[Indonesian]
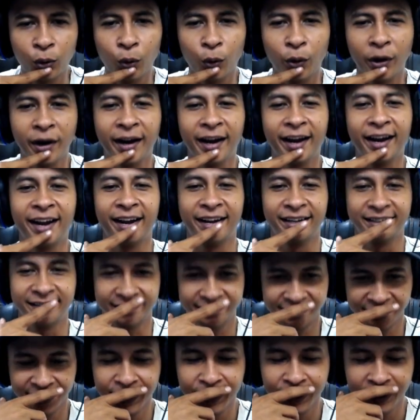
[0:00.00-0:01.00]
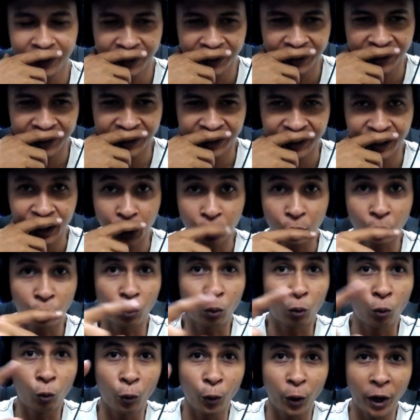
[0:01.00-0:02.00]
Wes.
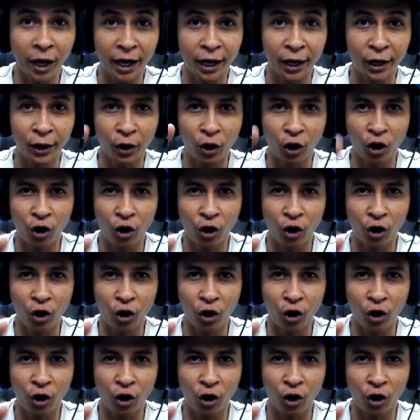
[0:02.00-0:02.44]
Queen